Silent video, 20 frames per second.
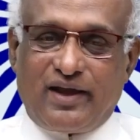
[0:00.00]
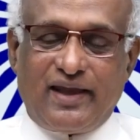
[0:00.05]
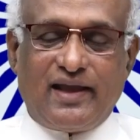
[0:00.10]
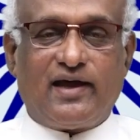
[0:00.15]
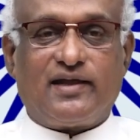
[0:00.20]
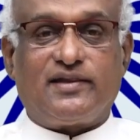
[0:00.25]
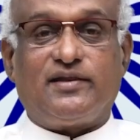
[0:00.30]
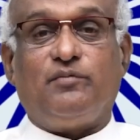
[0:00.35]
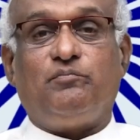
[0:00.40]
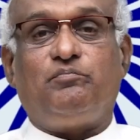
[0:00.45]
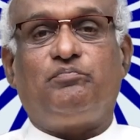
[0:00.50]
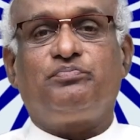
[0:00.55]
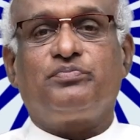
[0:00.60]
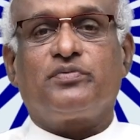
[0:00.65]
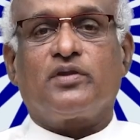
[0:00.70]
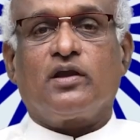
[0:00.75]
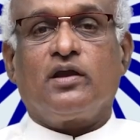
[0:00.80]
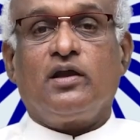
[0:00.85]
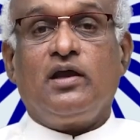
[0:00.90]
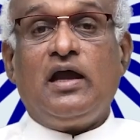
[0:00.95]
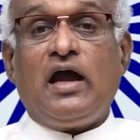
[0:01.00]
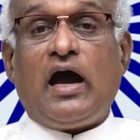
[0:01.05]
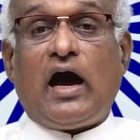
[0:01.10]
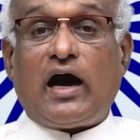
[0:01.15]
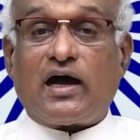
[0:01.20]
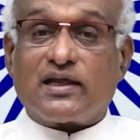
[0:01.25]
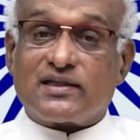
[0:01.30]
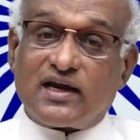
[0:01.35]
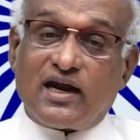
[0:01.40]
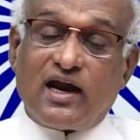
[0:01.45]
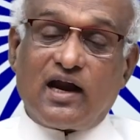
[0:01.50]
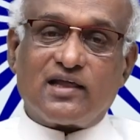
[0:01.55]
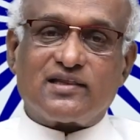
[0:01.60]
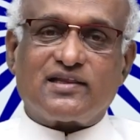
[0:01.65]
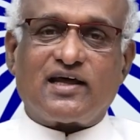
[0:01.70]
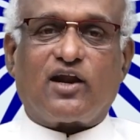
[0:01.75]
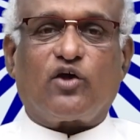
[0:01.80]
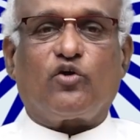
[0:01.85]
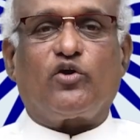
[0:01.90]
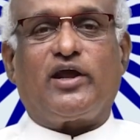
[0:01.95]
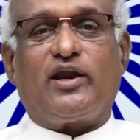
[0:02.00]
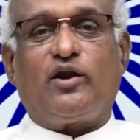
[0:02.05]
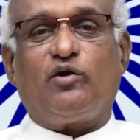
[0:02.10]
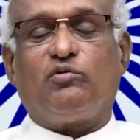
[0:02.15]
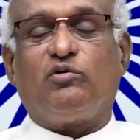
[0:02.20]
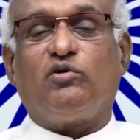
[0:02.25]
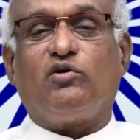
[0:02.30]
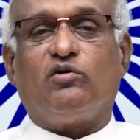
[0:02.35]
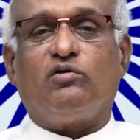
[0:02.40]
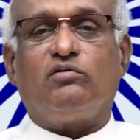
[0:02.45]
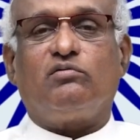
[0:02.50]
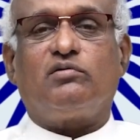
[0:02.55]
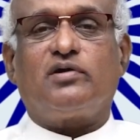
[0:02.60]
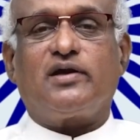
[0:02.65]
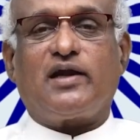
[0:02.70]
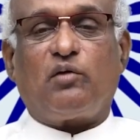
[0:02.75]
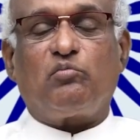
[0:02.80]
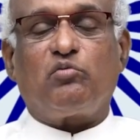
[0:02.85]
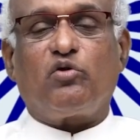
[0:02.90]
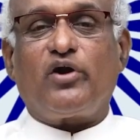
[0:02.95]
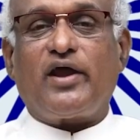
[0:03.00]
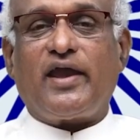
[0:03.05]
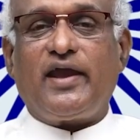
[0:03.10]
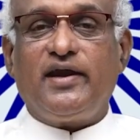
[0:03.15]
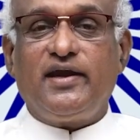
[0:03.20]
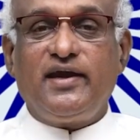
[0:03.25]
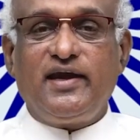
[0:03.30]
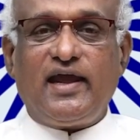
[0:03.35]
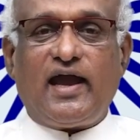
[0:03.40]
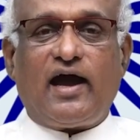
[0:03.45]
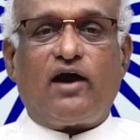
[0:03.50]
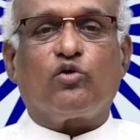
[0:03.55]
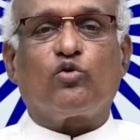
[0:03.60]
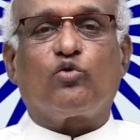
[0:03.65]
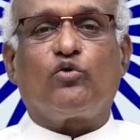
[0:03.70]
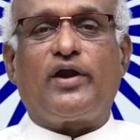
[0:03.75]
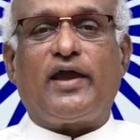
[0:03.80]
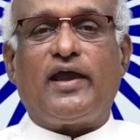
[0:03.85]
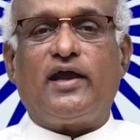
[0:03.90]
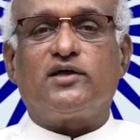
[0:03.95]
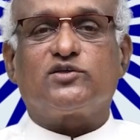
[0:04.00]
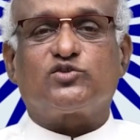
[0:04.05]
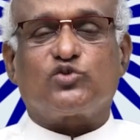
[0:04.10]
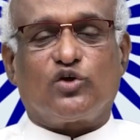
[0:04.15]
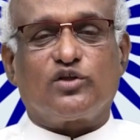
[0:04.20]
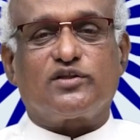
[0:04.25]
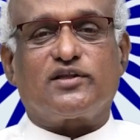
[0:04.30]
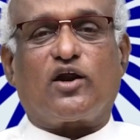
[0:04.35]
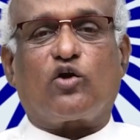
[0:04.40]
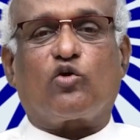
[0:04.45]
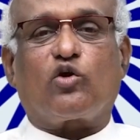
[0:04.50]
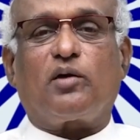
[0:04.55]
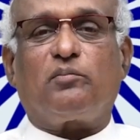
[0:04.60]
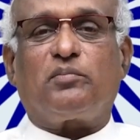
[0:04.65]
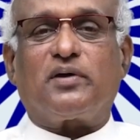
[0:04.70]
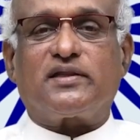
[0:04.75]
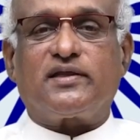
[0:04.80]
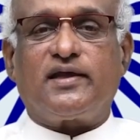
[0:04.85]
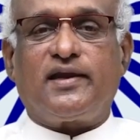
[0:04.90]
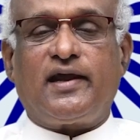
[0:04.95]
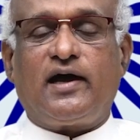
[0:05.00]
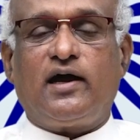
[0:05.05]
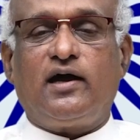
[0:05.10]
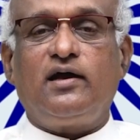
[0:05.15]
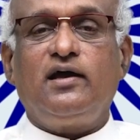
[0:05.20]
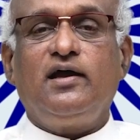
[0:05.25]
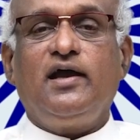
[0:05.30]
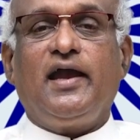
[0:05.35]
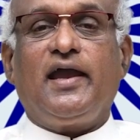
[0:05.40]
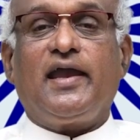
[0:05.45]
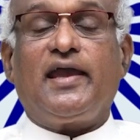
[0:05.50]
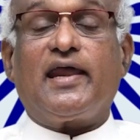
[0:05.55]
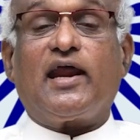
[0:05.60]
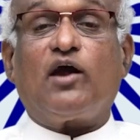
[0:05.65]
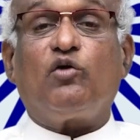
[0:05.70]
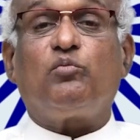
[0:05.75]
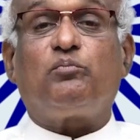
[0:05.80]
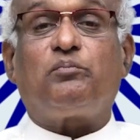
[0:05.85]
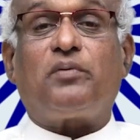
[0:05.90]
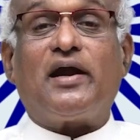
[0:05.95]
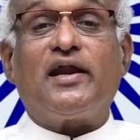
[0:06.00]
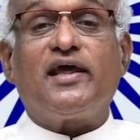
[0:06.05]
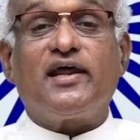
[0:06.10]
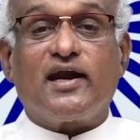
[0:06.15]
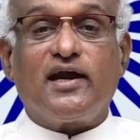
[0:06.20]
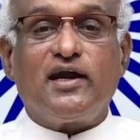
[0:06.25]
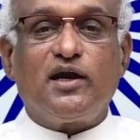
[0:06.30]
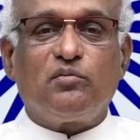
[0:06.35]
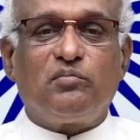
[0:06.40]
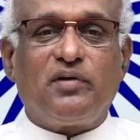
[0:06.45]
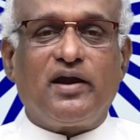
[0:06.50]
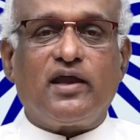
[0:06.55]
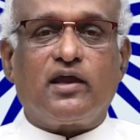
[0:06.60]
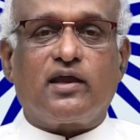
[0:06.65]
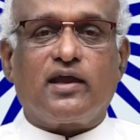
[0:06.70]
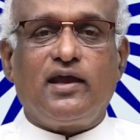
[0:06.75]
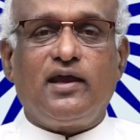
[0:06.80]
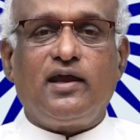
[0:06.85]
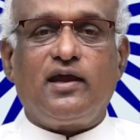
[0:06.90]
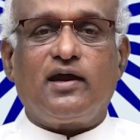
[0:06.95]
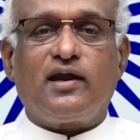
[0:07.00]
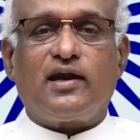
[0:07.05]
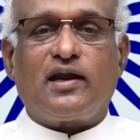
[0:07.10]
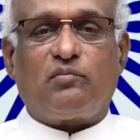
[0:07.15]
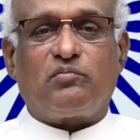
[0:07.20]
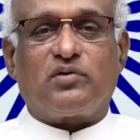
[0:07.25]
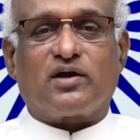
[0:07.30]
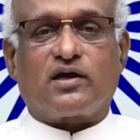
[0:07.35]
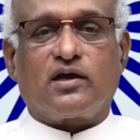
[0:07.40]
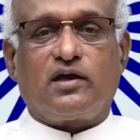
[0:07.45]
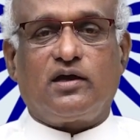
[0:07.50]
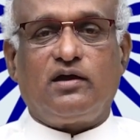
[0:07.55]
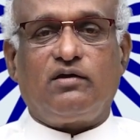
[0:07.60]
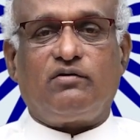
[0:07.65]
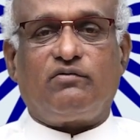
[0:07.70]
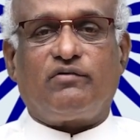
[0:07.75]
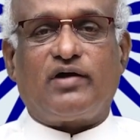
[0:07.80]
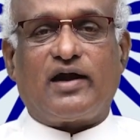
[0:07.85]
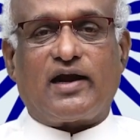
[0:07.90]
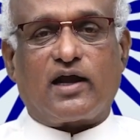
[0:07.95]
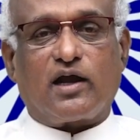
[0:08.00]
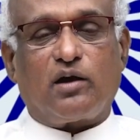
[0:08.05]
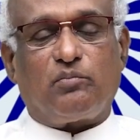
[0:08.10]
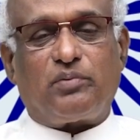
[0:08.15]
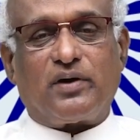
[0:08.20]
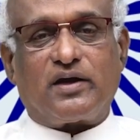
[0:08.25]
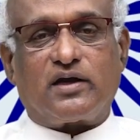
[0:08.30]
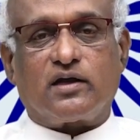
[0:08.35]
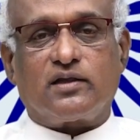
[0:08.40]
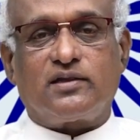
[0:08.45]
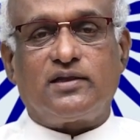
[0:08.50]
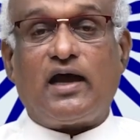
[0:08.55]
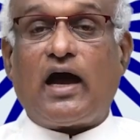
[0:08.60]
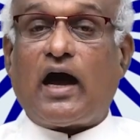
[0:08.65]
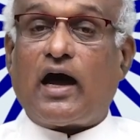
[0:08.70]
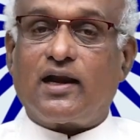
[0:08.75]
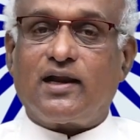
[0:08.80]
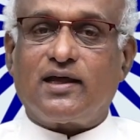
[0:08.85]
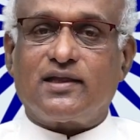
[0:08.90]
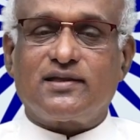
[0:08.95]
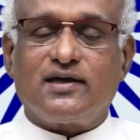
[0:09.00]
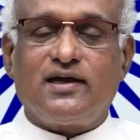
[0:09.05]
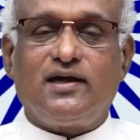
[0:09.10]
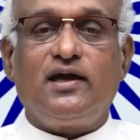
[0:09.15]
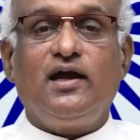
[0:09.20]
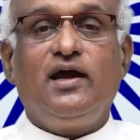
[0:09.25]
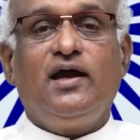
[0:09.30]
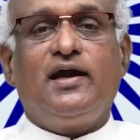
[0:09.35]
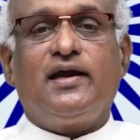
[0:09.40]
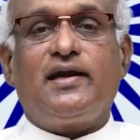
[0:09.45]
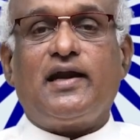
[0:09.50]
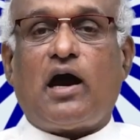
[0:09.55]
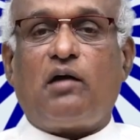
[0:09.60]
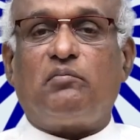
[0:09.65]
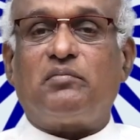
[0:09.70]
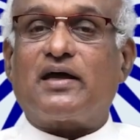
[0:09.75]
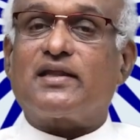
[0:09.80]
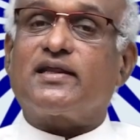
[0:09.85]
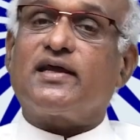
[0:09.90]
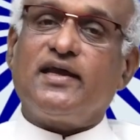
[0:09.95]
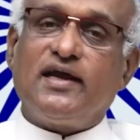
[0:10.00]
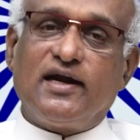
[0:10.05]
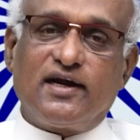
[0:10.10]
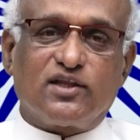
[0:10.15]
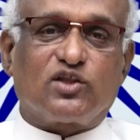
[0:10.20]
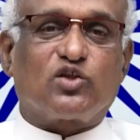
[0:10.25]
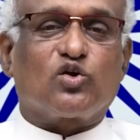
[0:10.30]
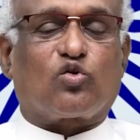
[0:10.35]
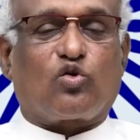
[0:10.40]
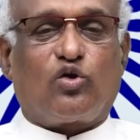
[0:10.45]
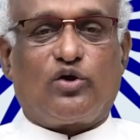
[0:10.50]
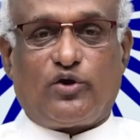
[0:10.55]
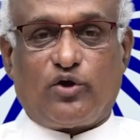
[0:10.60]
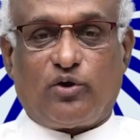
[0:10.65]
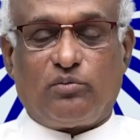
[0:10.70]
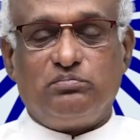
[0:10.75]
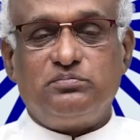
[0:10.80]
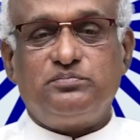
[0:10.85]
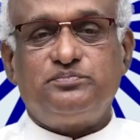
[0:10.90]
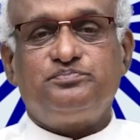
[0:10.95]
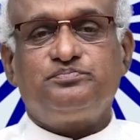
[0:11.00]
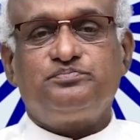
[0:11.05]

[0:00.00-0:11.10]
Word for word: முடியாது அதனால தானோ என்னவோ நம்மளுடைய இந்தியாவினுடைய சுதந்திரம் கூட பார்த்திங்கன்னா இரவு பனிரெண்டு மணிக்கு நமக்கு வழங்கப்பட்டது அல்லது நாம் அதை எடுத்துக்கொண்டோம்